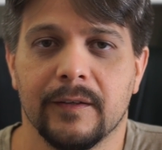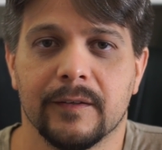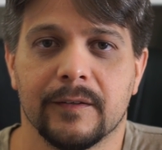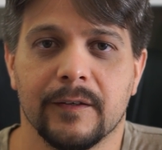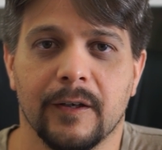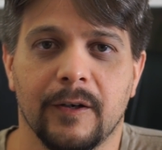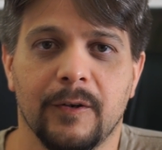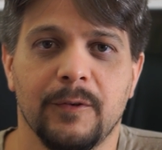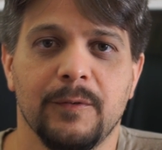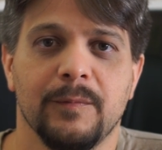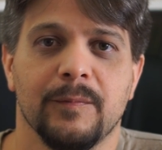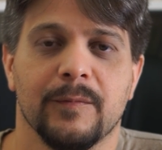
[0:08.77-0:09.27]

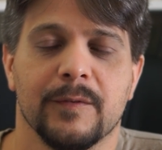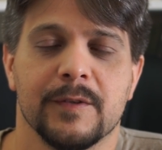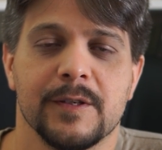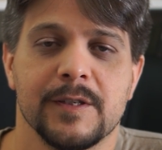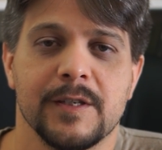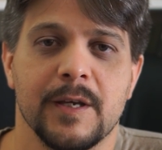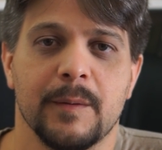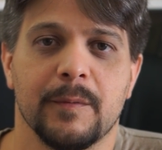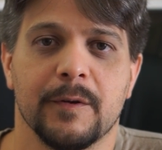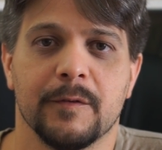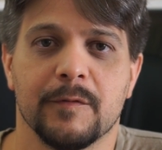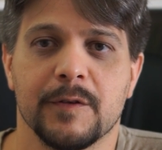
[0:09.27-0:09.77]
Então,
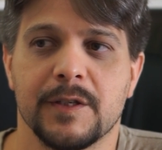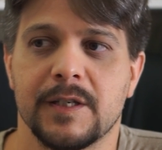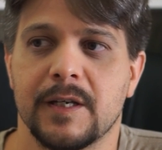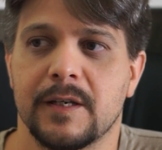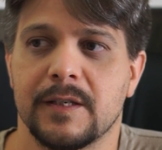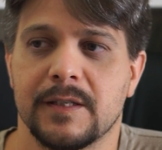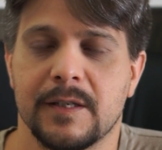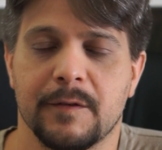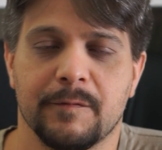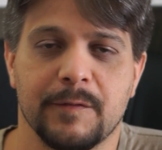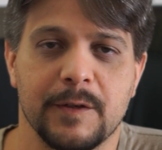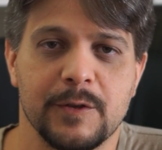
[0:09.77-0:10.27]
sempre que você
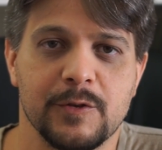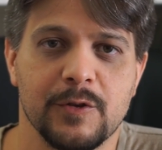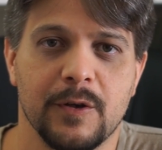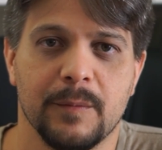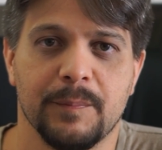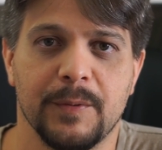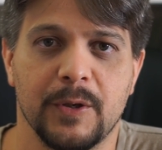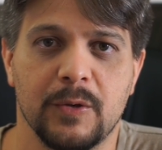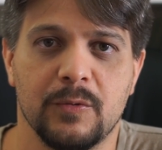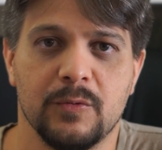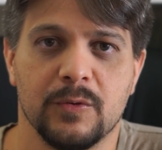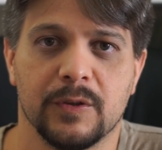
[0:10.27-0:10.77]
quiser fazer
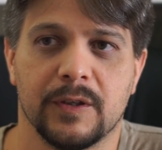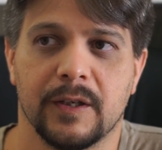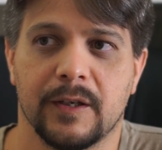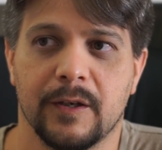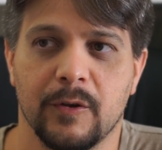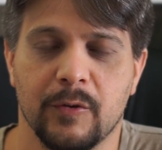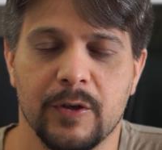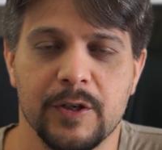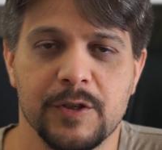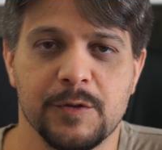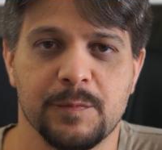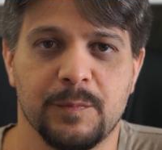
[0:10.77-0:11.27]
uma pergunta
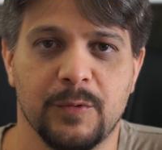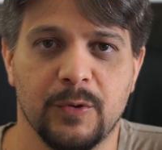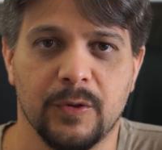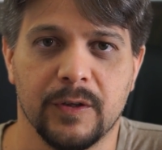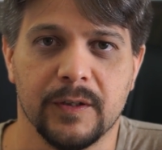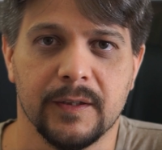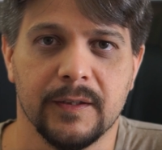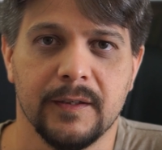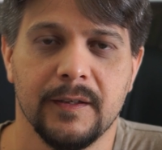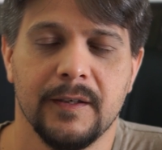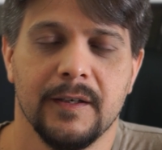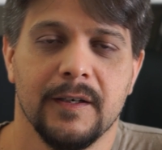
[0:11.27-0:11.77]
que eu
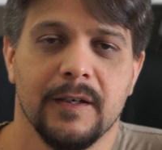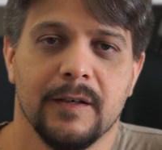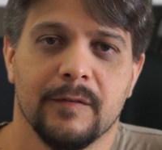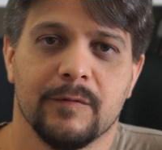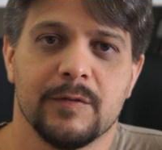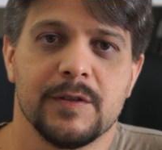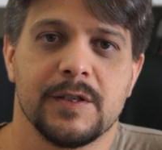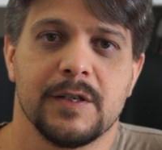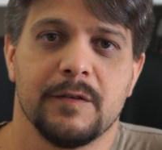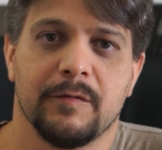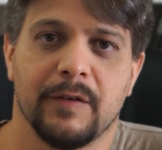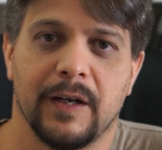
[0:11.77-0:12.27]
responda,
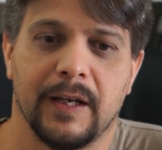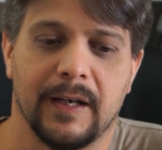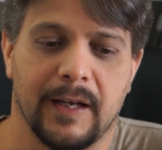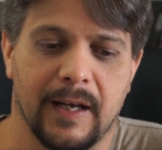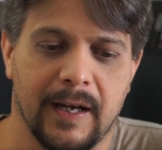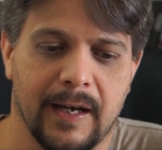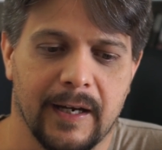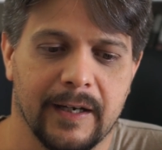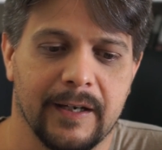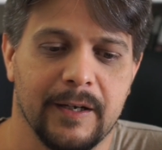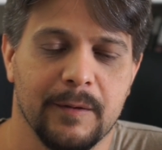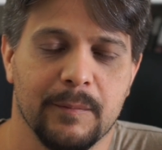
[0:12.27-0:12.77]
você vai
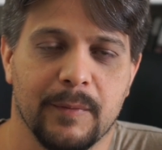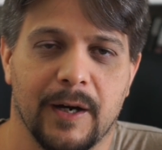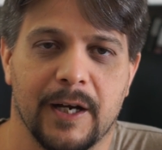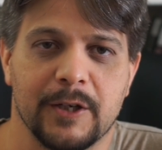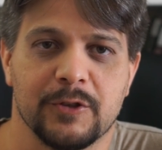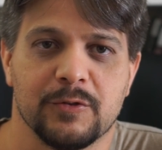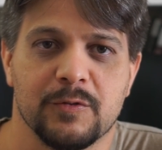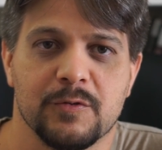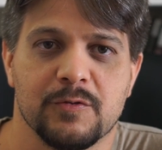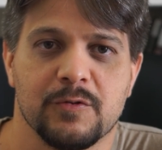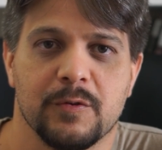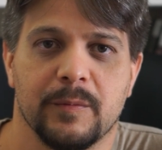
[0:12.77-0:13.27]
lá aqui
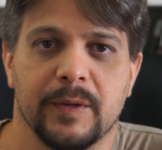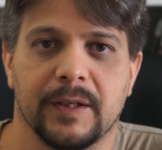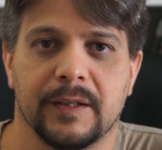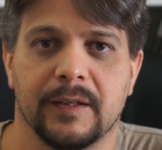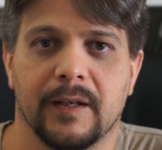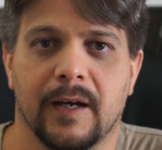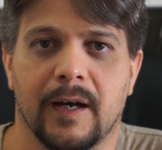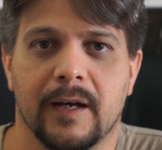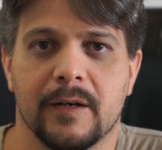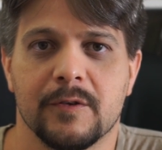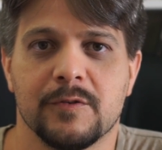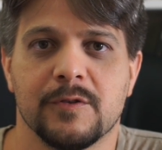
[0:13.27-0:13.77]
embaixo nos
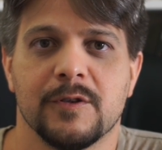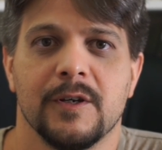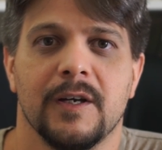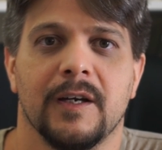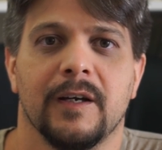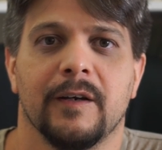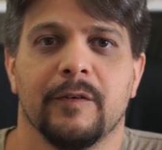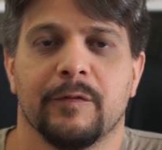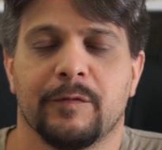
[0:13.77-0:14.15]
comentários,